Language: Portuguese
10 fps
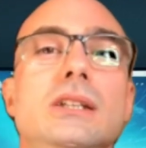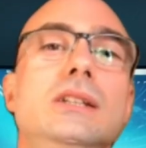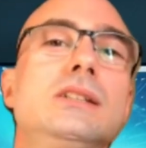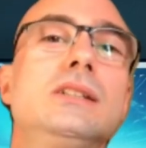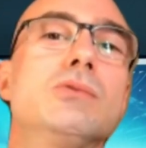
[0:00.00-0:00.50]

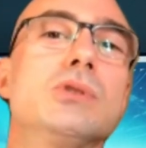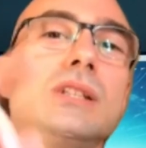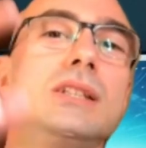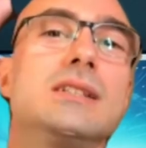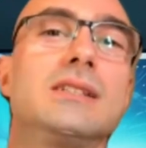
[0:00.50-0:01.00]
E se
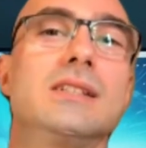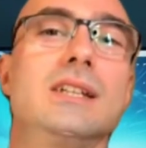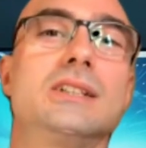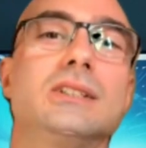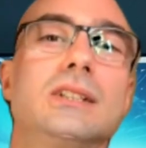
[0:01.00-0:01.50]
você
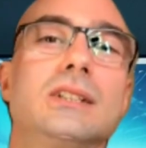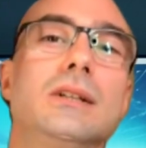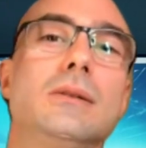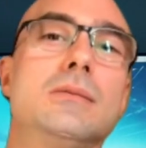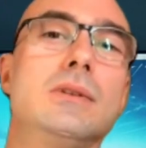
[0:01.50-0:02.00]
deseja
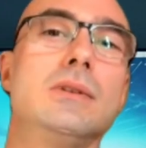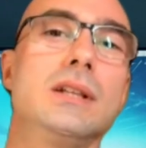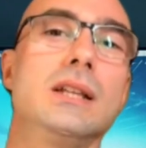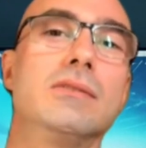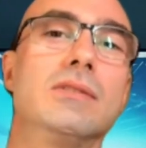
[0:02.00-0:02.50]

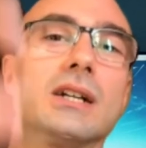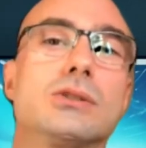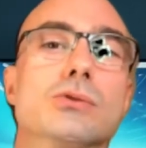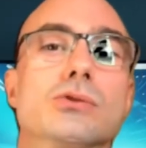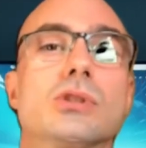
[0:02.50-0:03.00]
levar
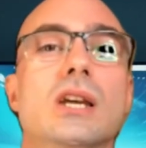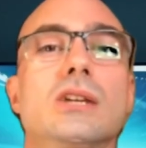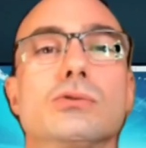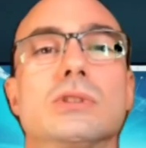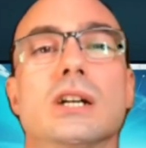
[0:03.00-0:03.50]
seus
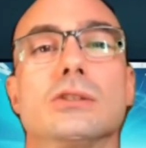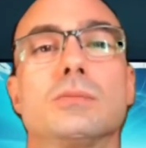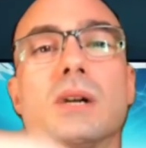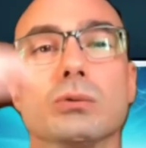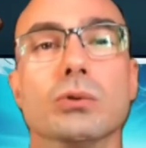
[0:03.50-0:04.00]
resultados para